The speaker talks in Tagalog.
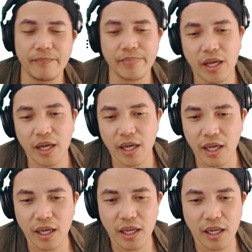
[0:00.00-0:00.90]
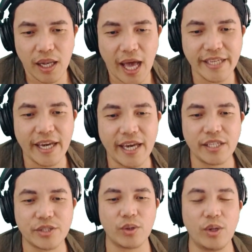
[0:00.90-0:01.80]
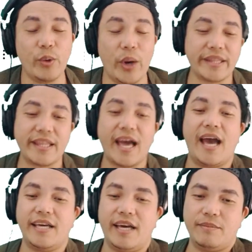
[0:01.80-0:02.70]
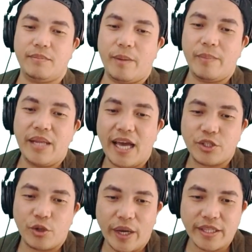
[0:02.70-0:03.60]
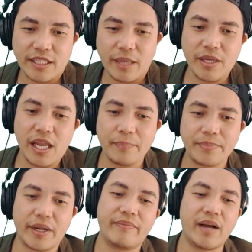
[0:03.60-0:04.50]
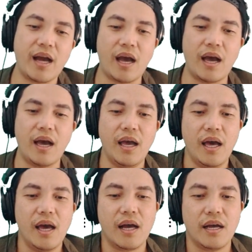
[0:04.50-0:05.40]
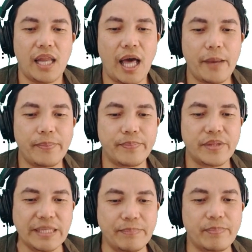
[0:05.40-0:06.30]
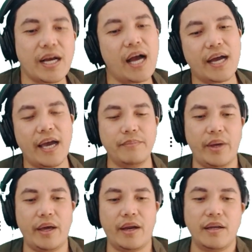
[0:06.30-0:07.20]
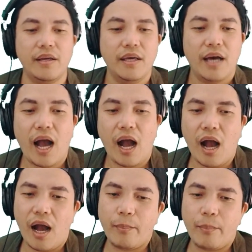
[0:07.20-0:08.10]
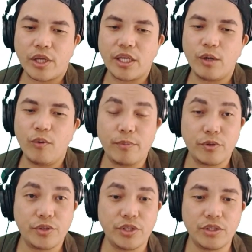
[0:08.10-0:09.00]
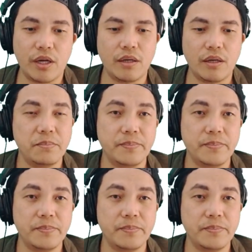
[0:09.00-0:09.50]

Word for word: na uh, Laye Sulueta. Ayan, Ma'am Laye Sulueta, sabi niya lap trip ka. Lap trip ka ka helper ha ha ha, porky gwapo cheater.